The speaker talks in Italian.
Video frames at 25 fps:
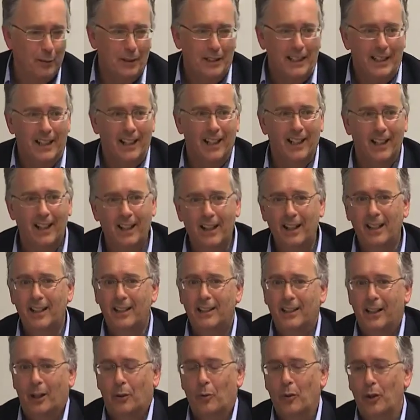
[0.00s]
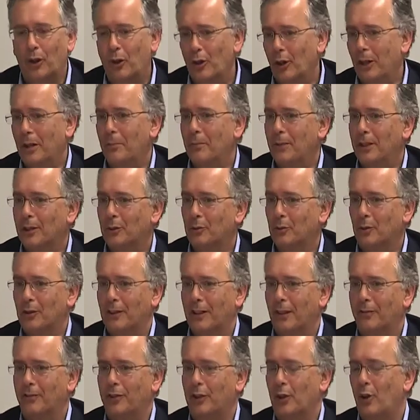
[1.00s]
perché da quello che mi
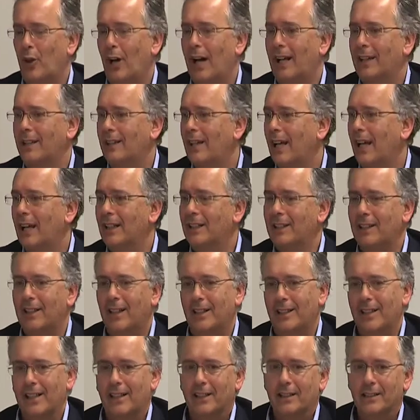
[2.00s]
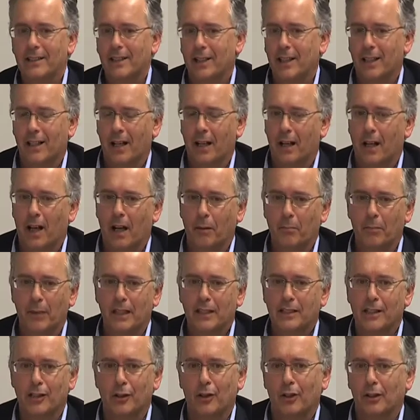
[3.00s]
risulta fino a dati ieri sera a
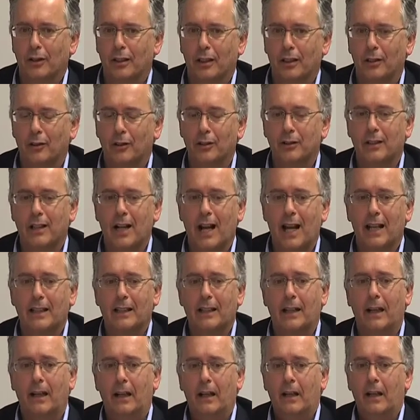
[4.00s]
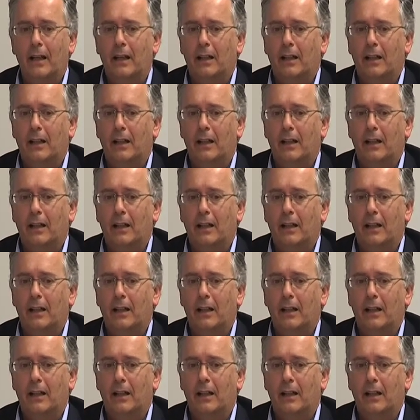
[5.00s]
mezzanotte inoltrata,